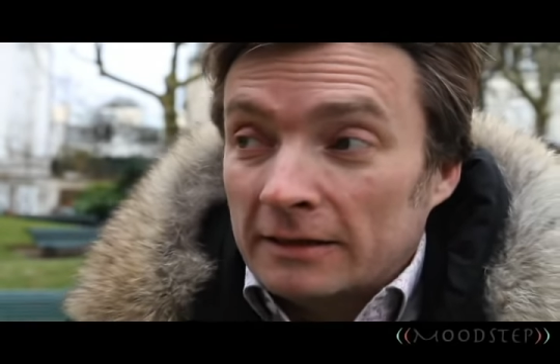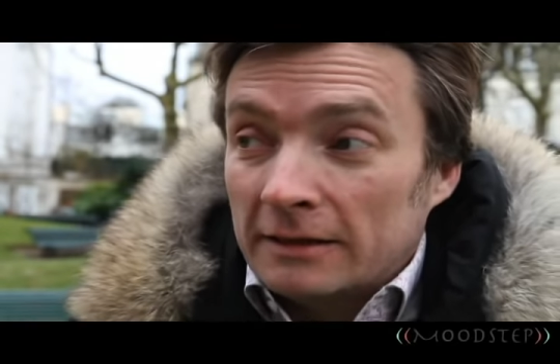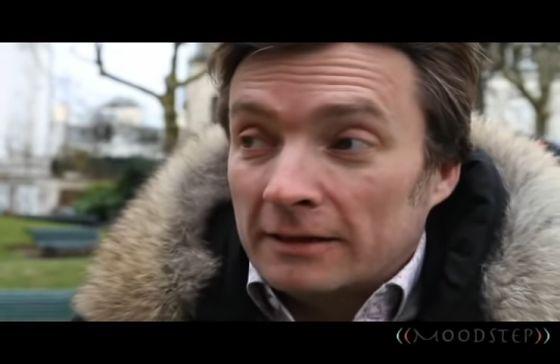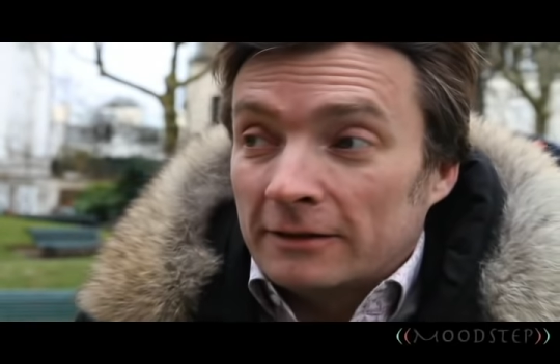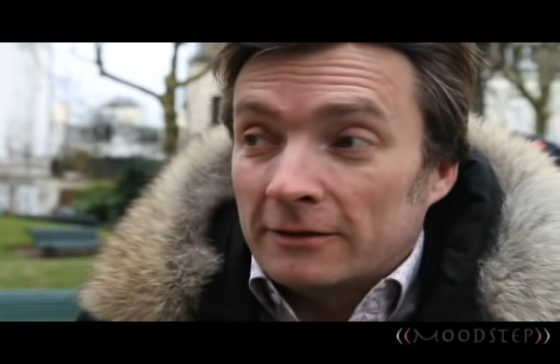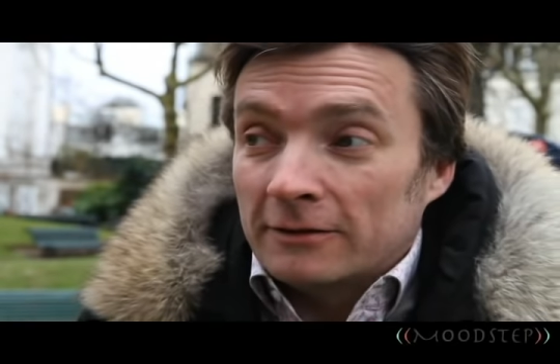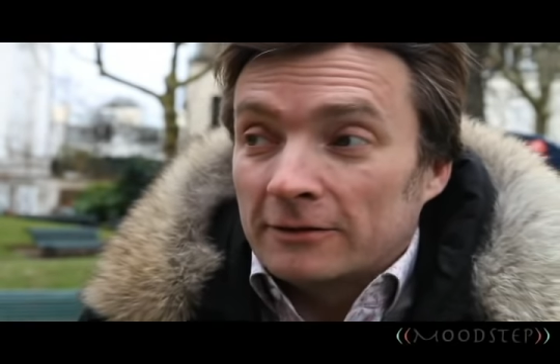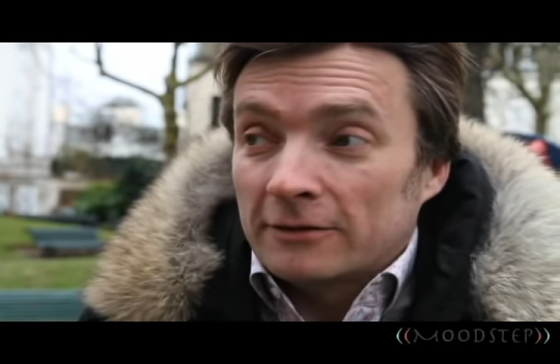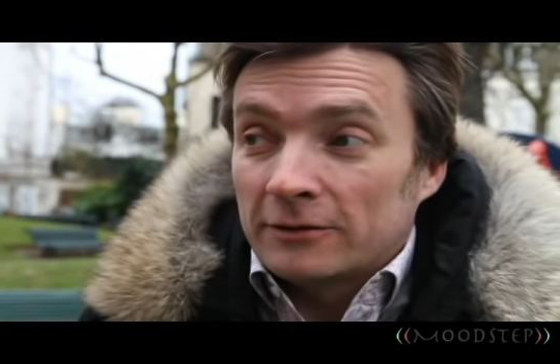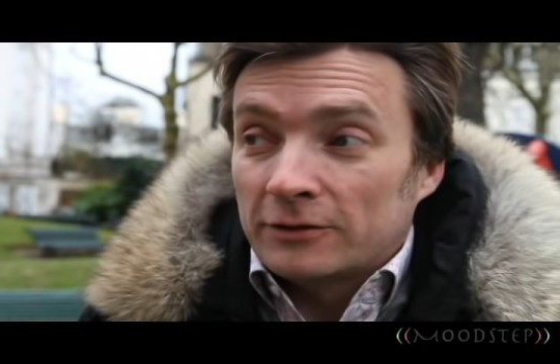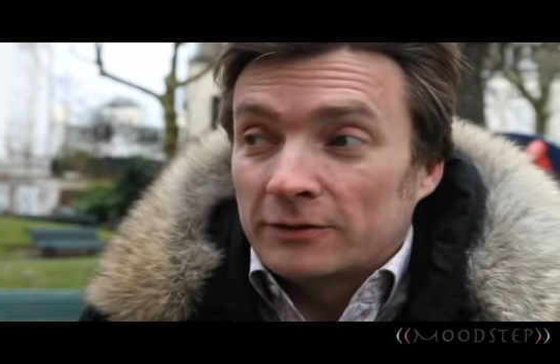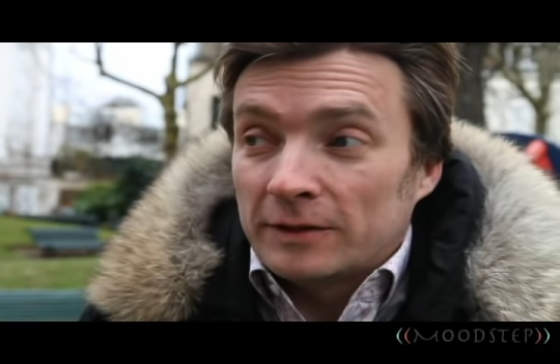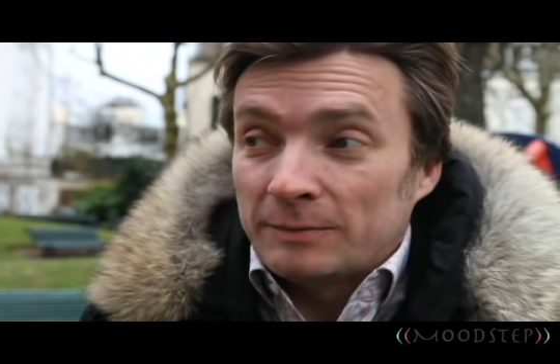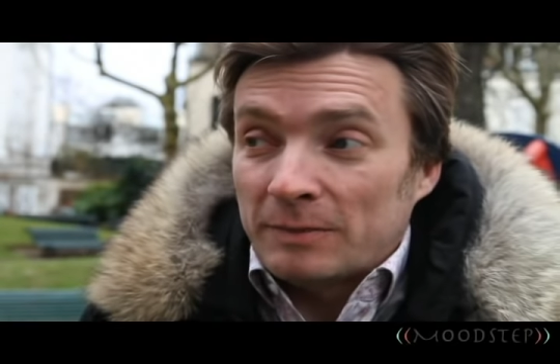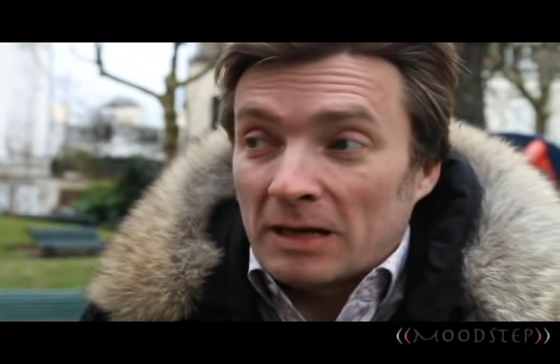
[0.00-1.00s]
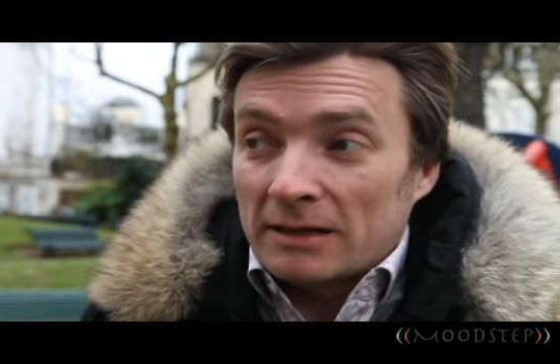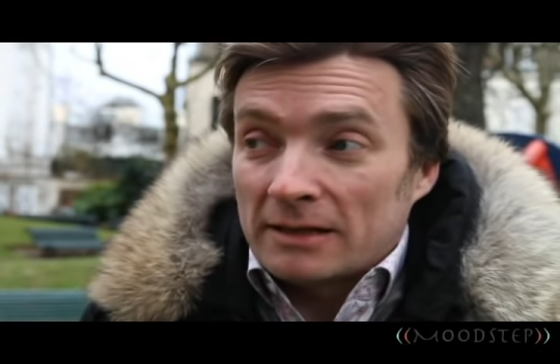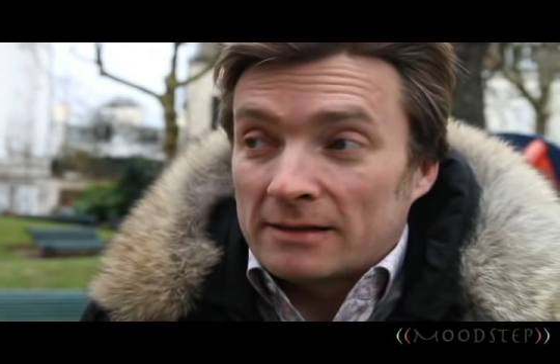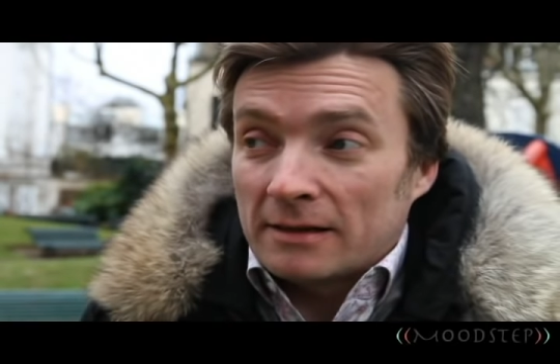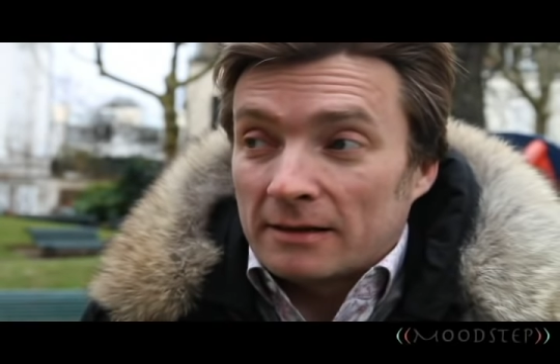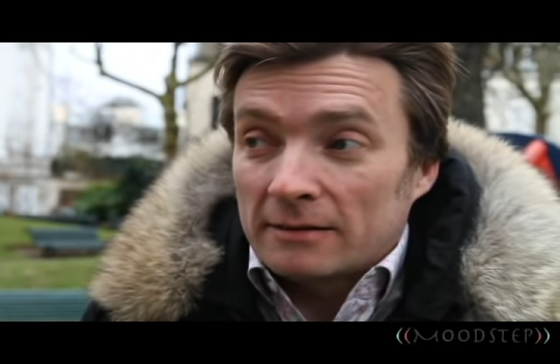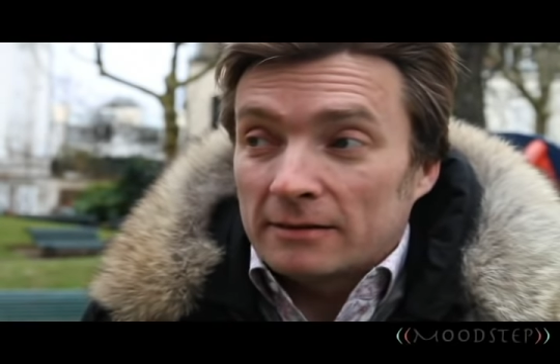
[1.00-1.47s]
Et je vais parler de
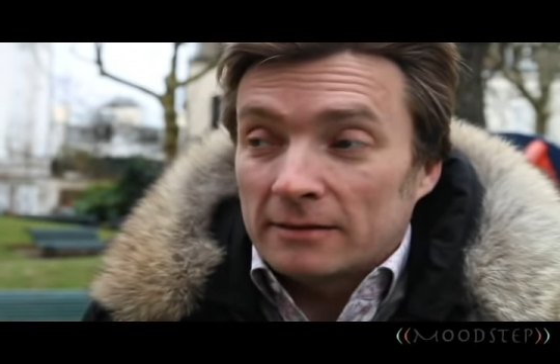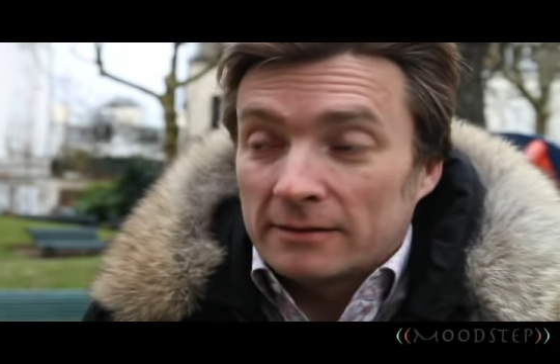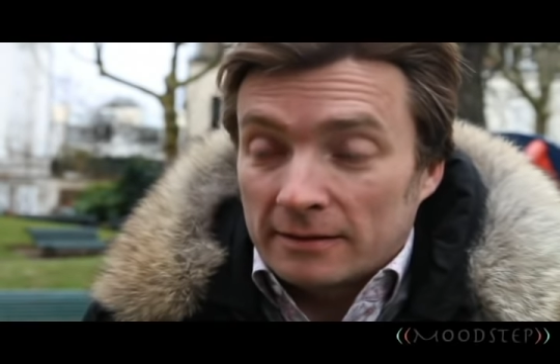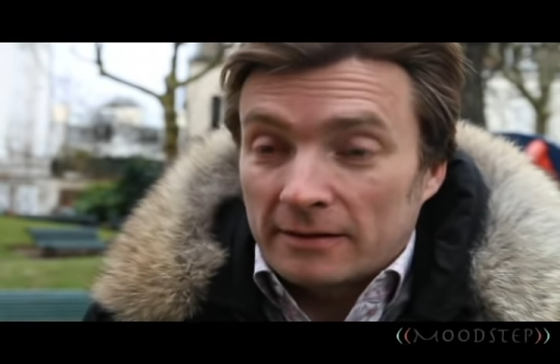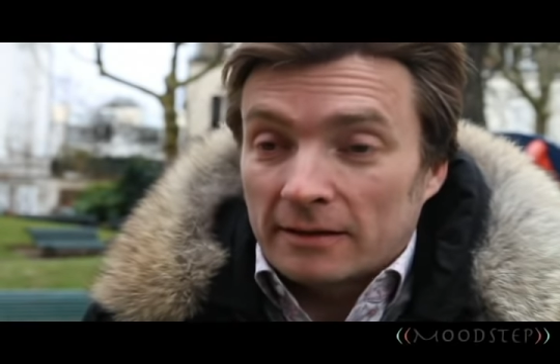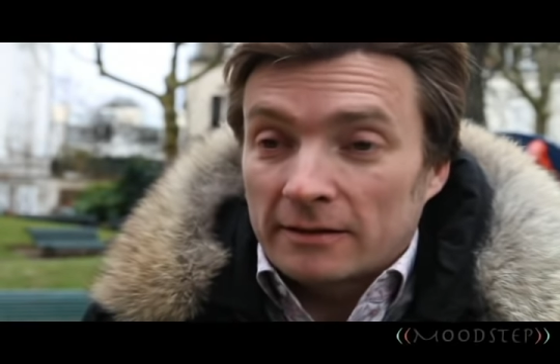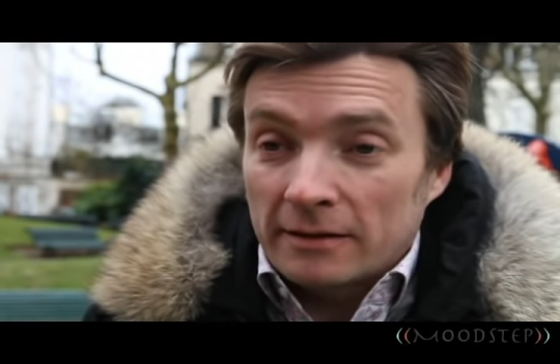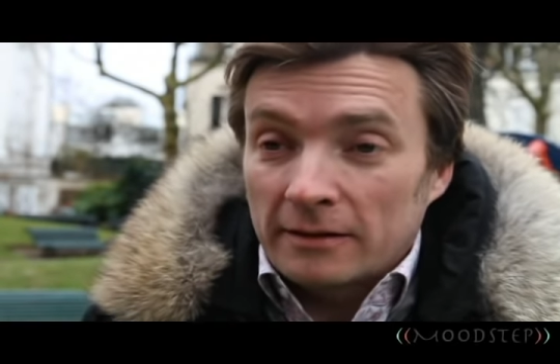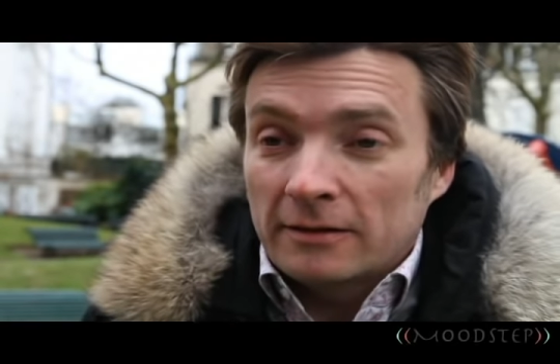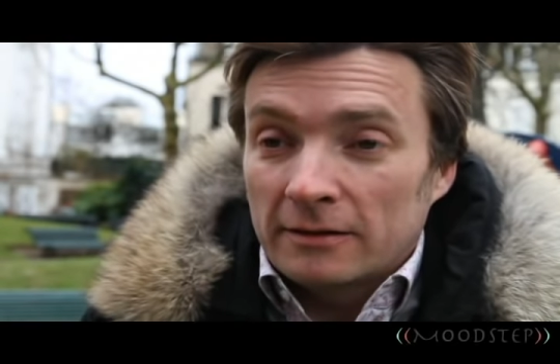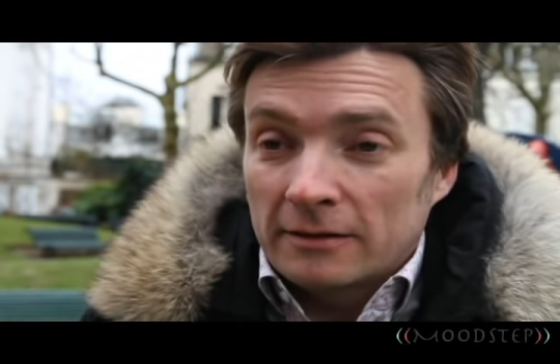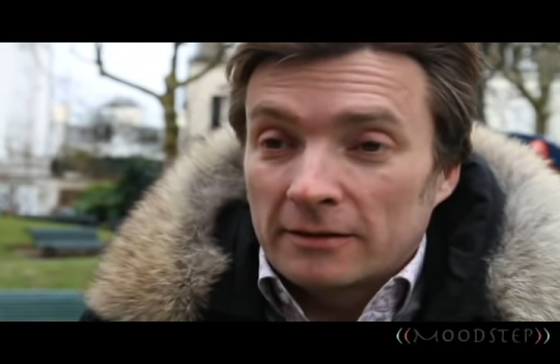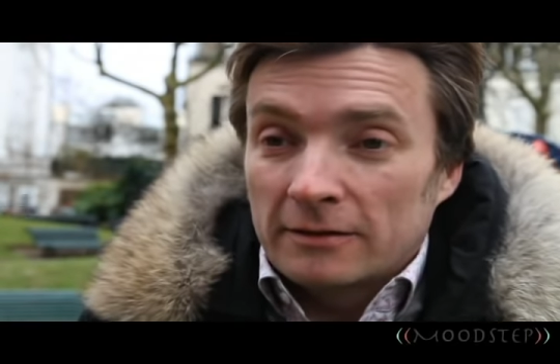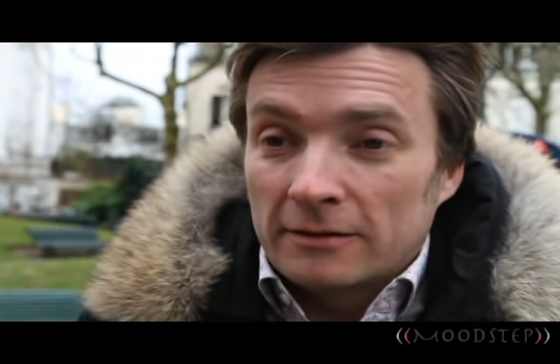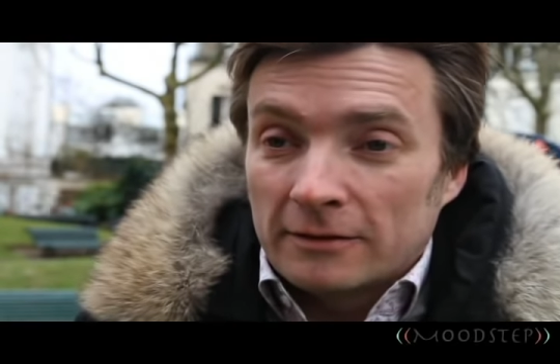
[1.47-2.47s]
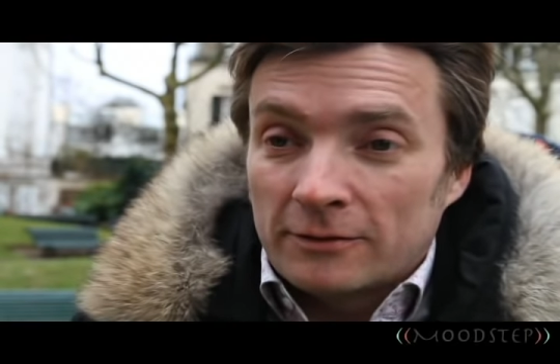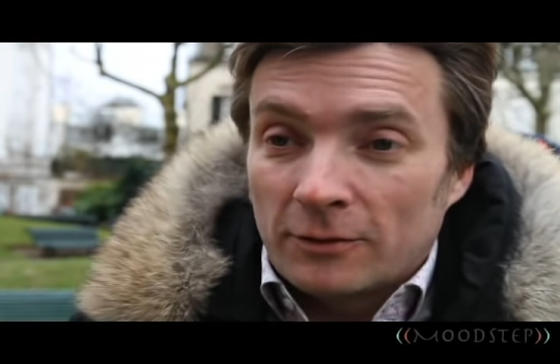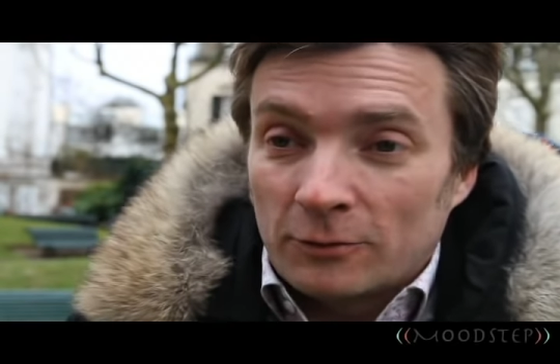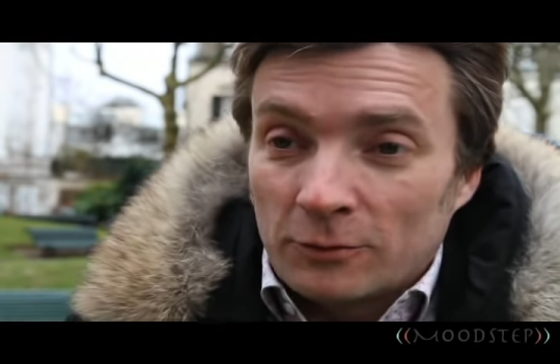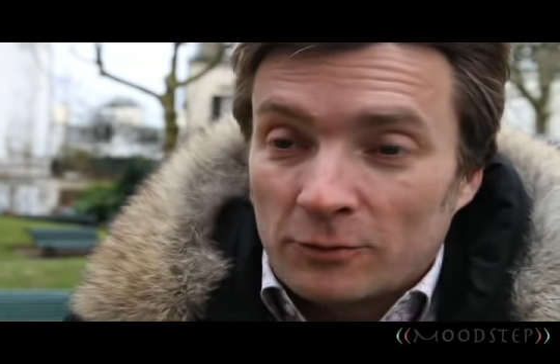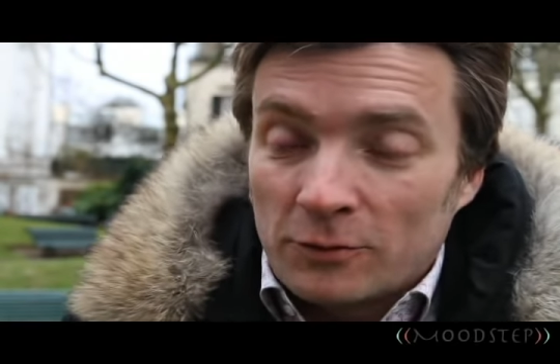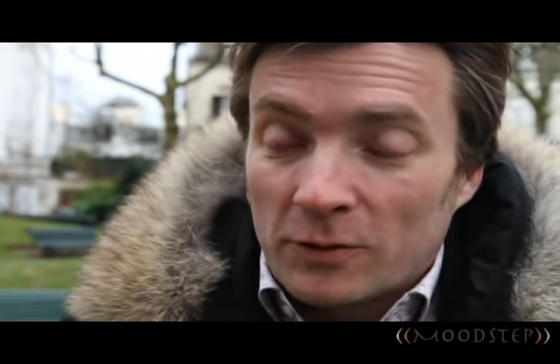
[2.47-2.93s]
ça cette année, sans
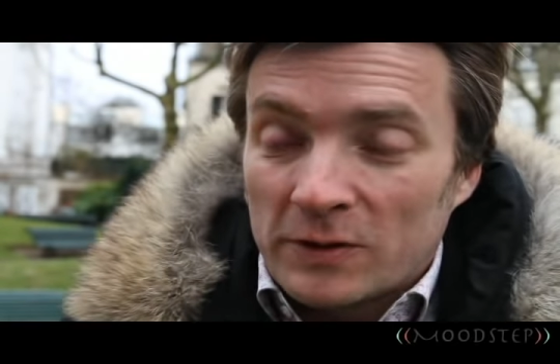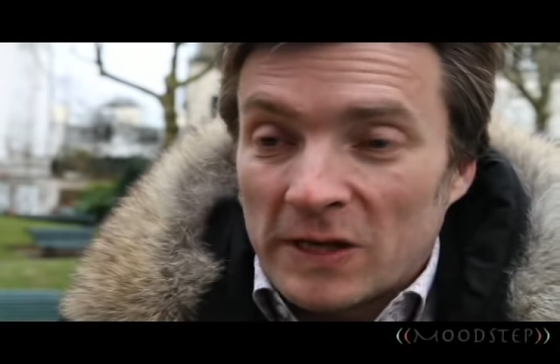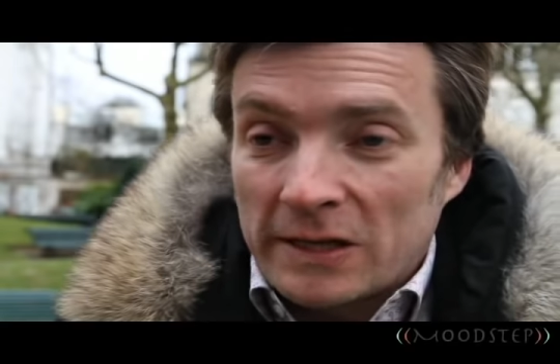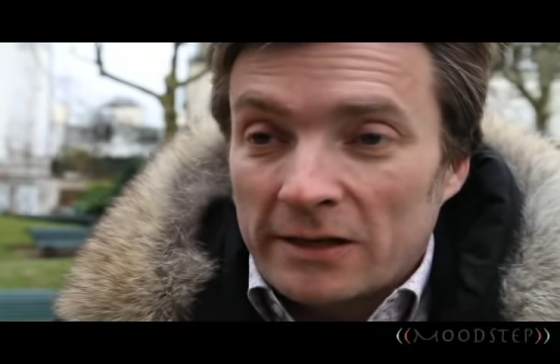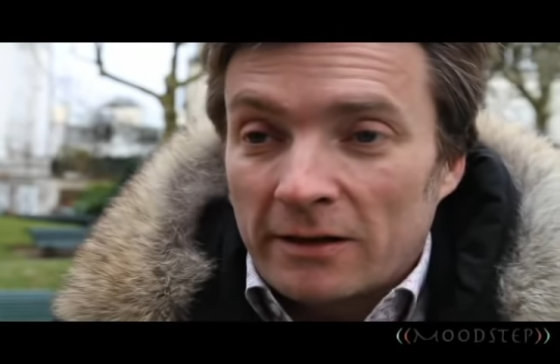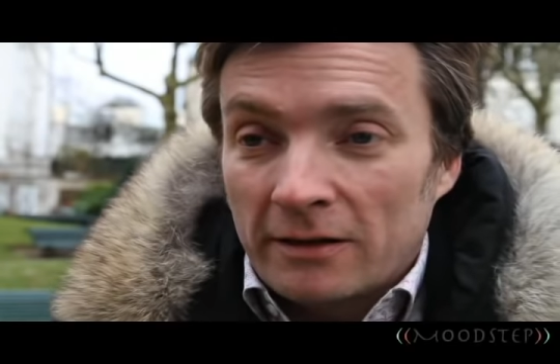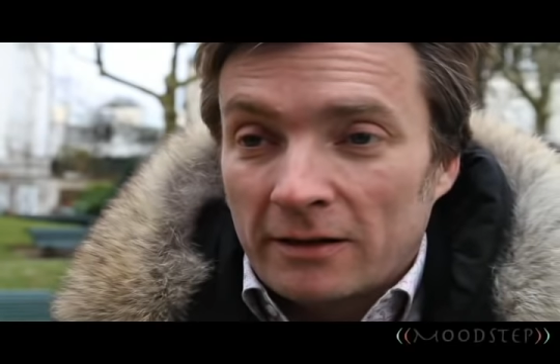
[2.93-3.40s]
doute sur scène.